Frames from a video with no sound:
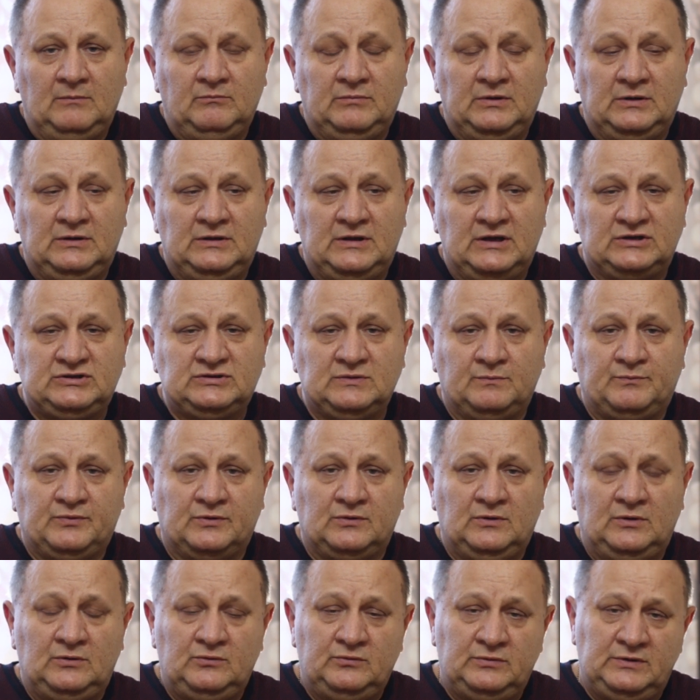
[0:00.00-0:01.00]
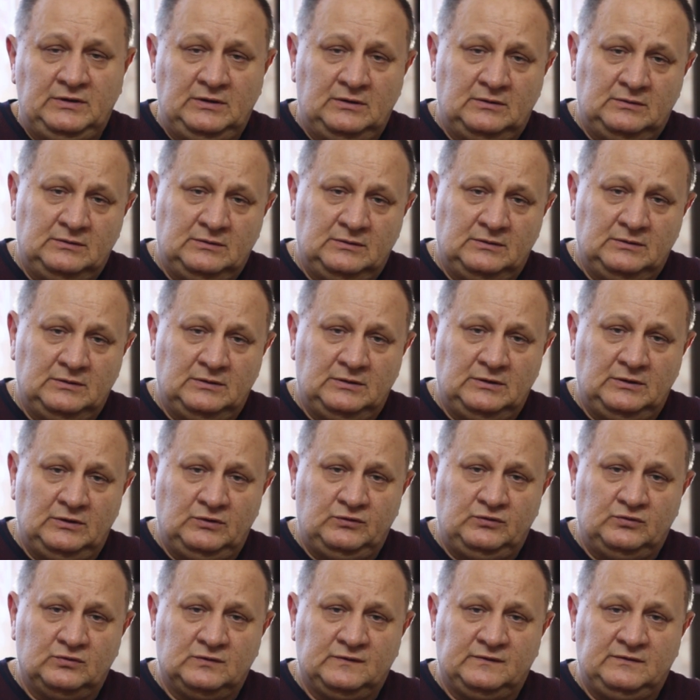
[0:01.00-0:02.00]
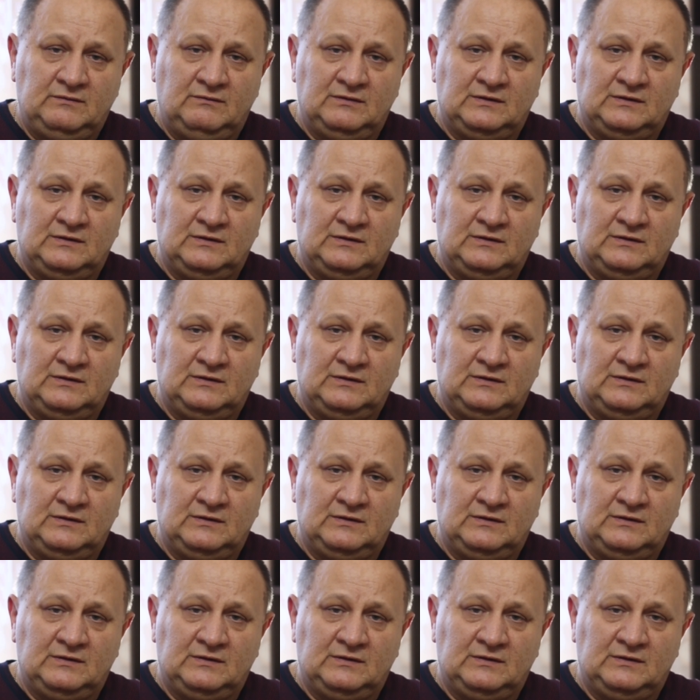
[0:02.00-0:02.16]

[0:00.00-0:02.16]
Передача про люди идет с